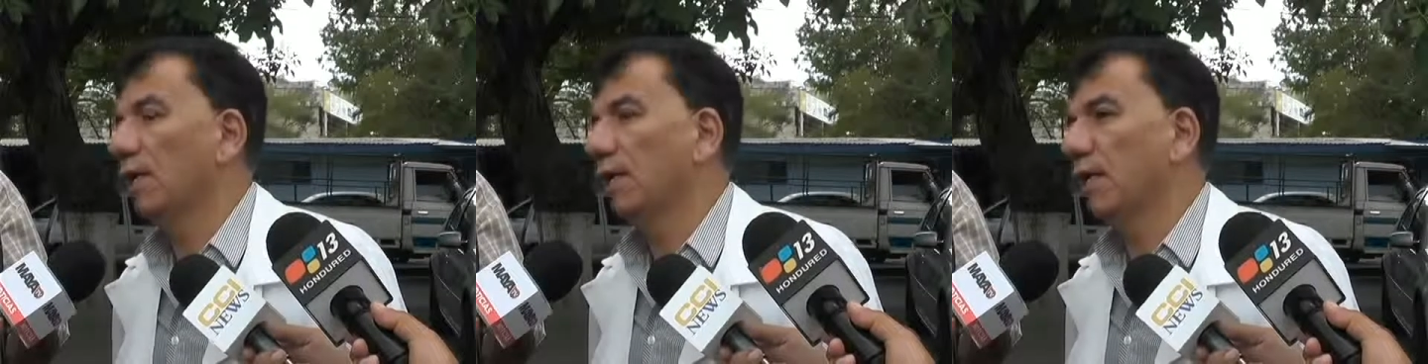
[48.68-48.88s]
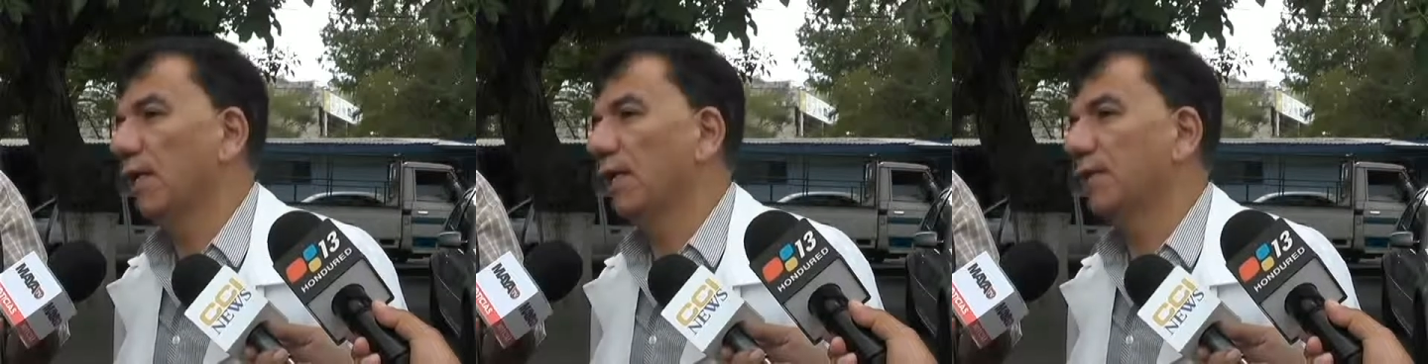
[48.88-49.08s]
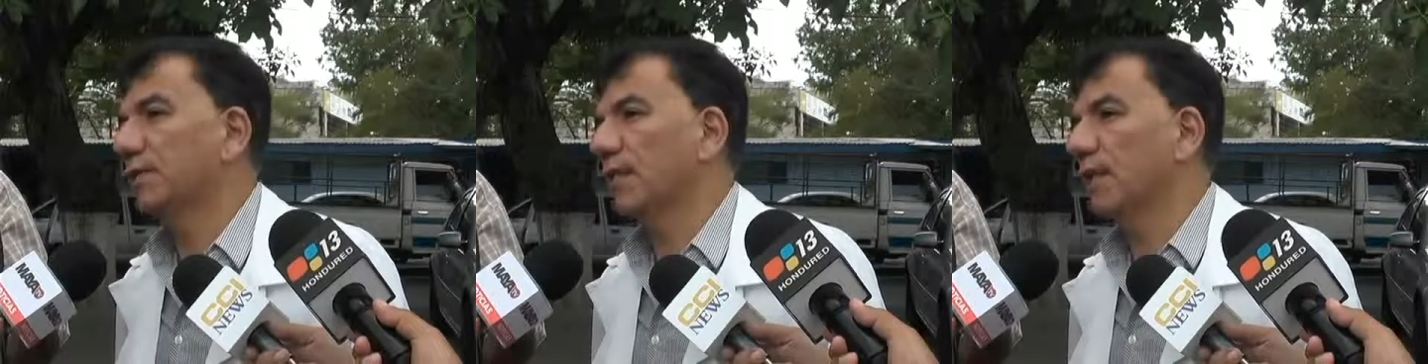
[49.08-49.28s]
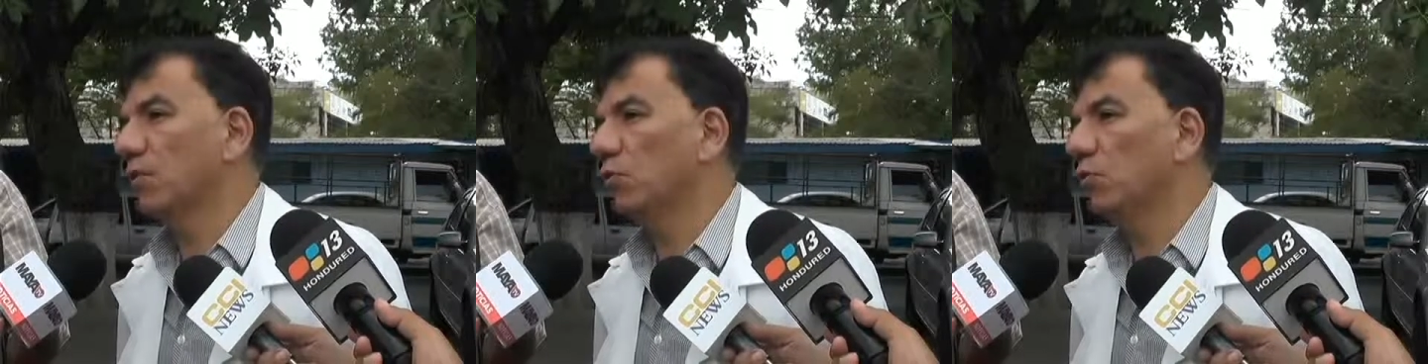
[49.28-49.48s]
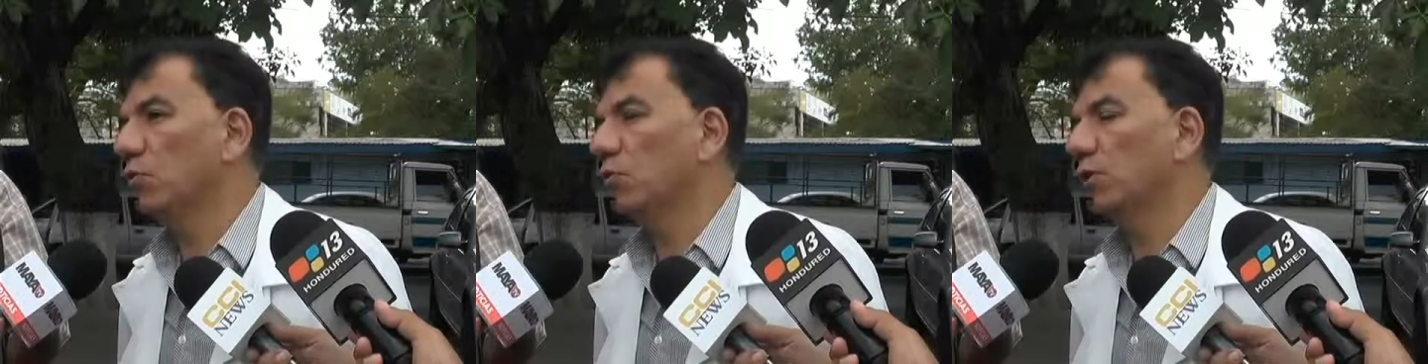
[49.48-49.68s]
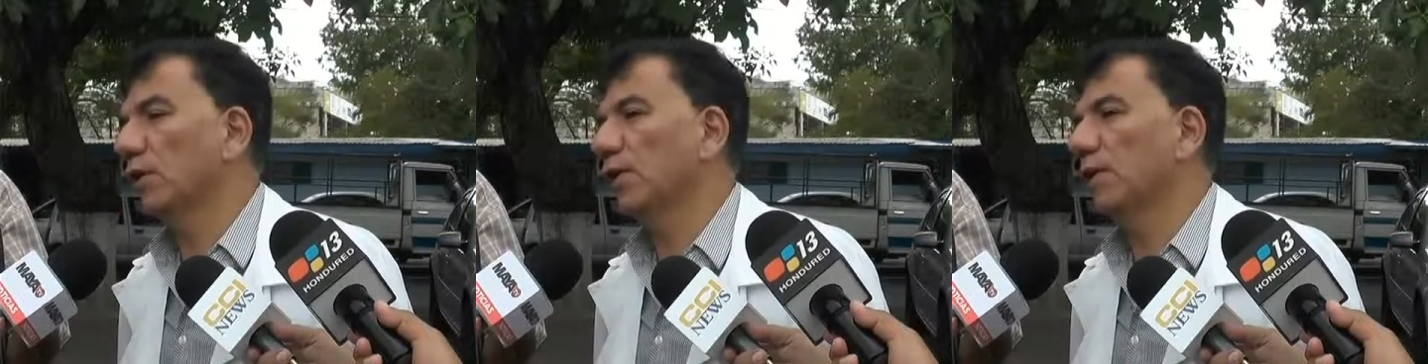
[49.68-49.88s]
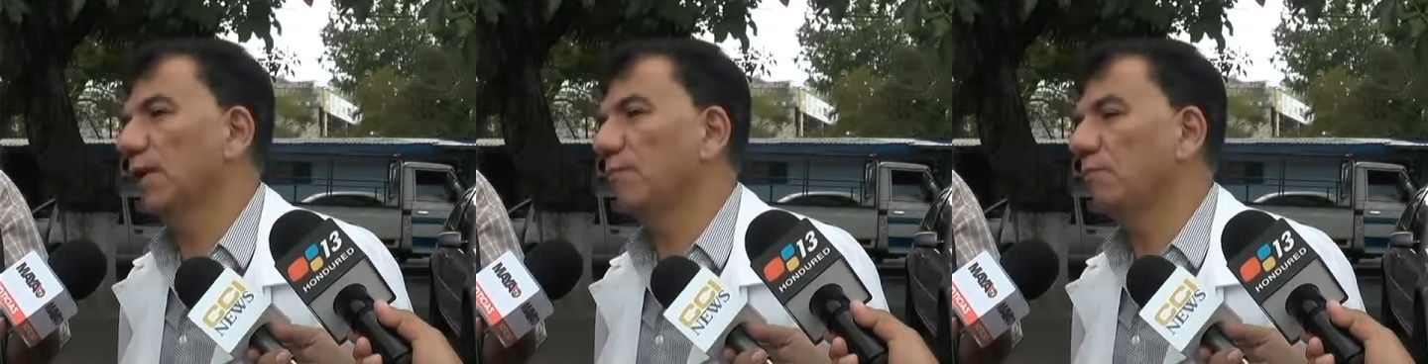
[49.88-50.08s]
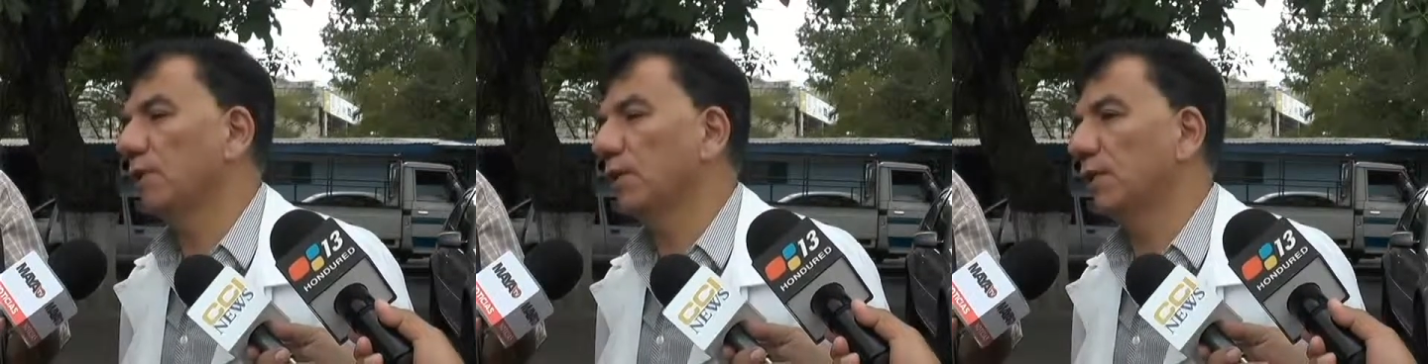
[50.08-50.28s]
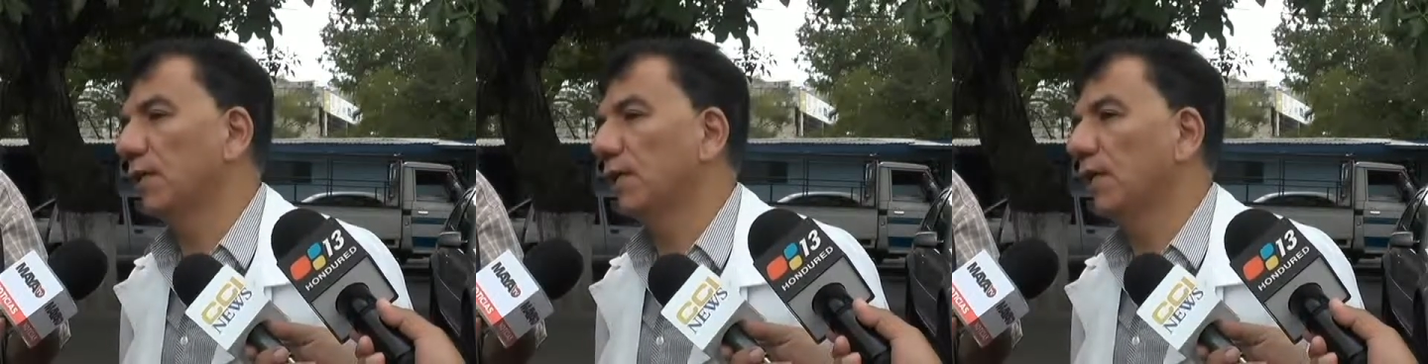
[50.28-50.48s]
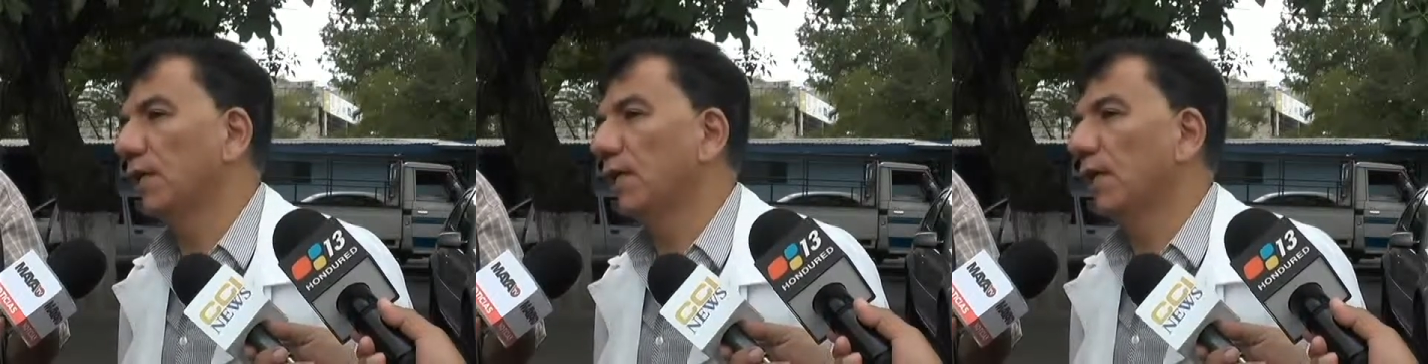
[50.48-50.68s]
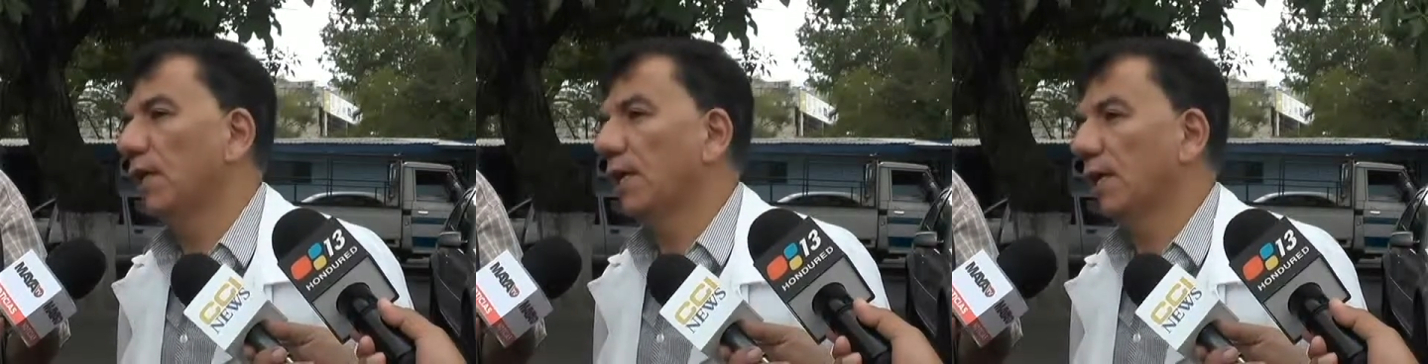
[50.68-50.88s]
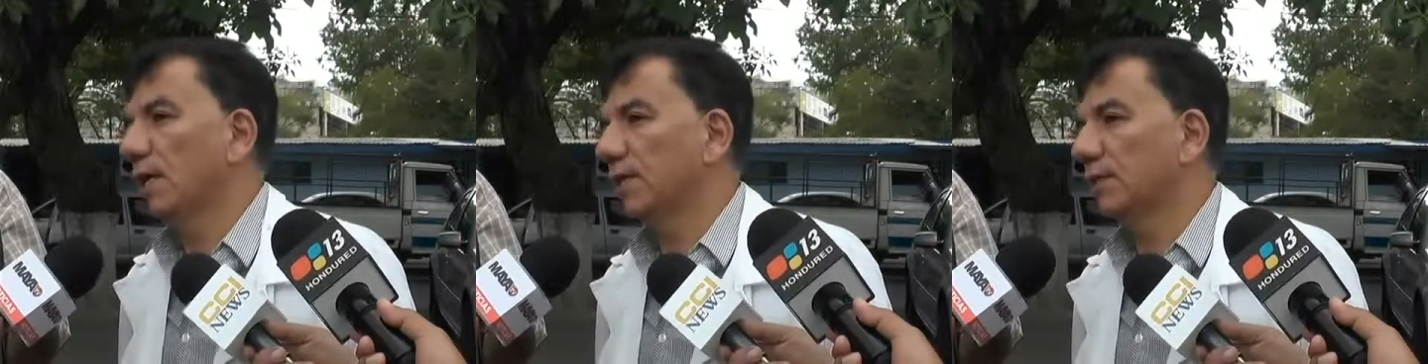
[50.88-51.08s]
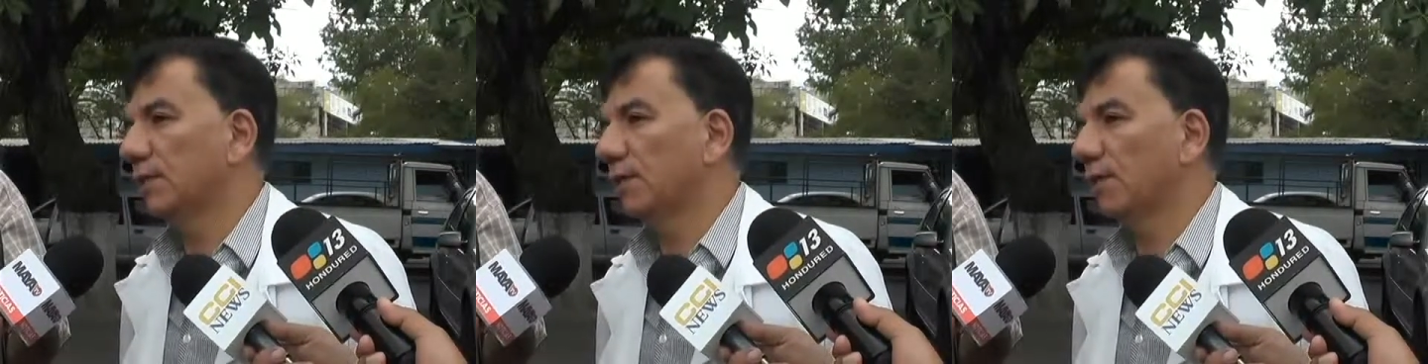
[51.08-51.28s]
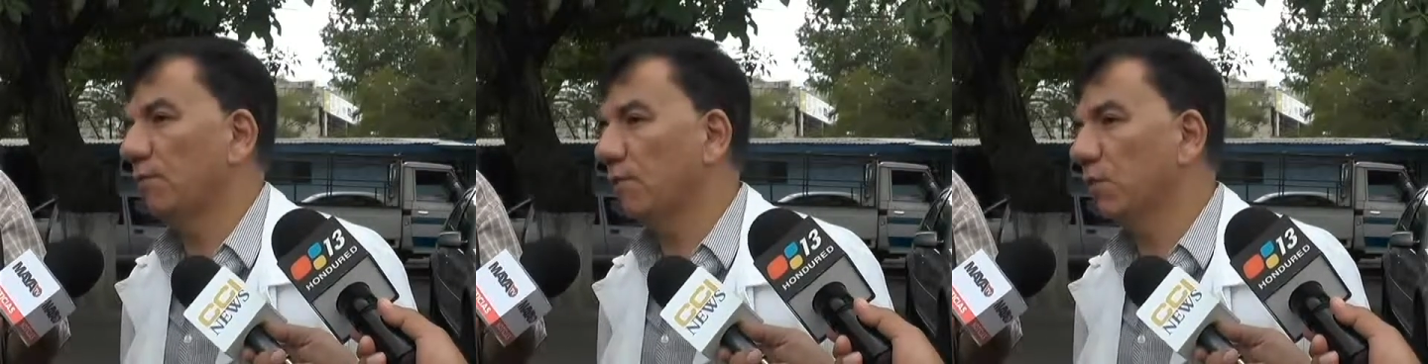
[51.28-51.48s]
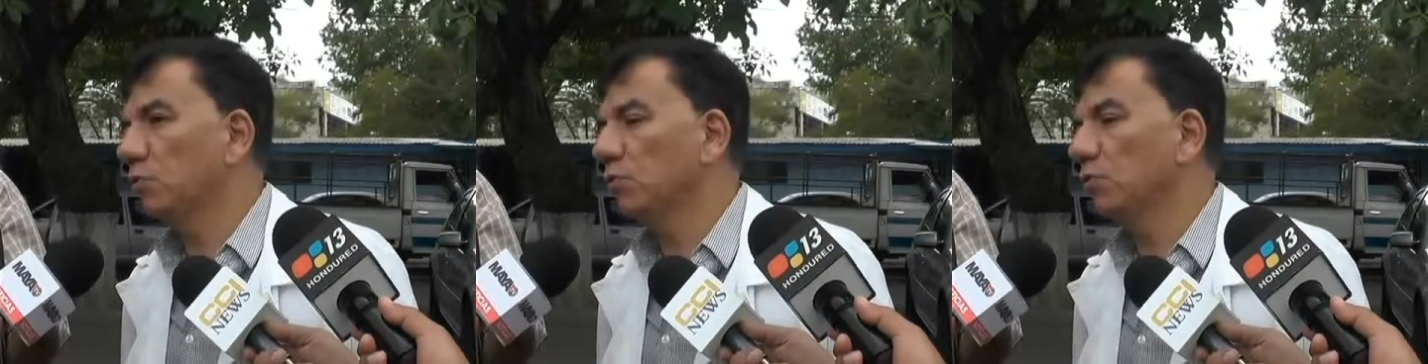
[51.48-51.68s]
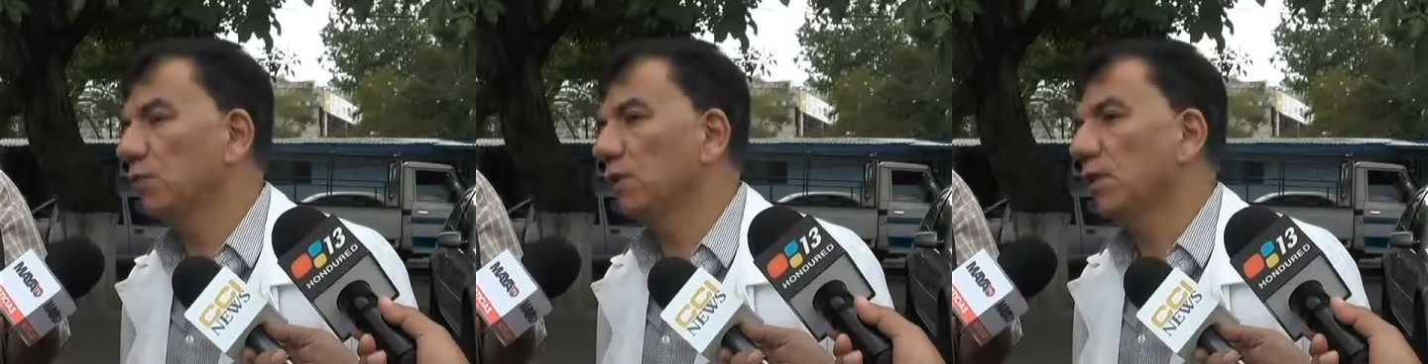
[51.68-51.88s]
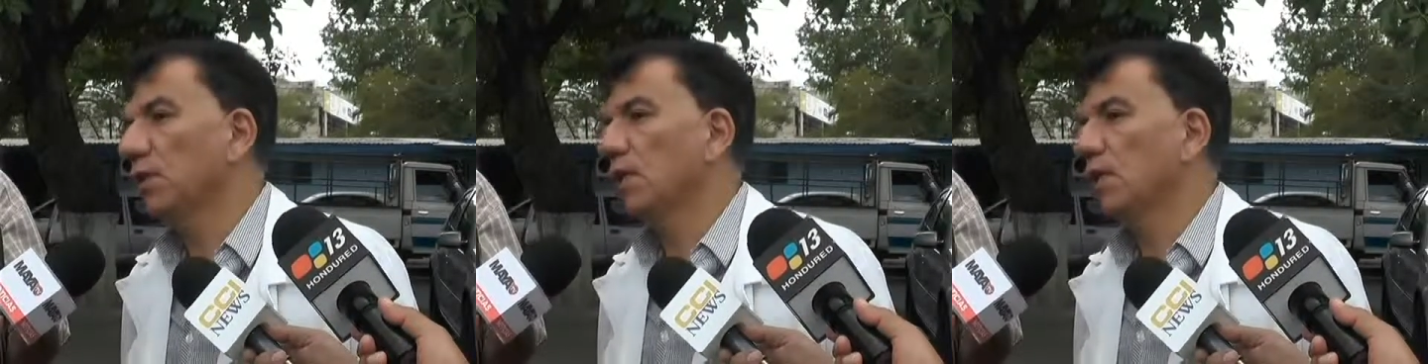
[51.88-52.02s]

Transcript: el zancudo que transmite este virus,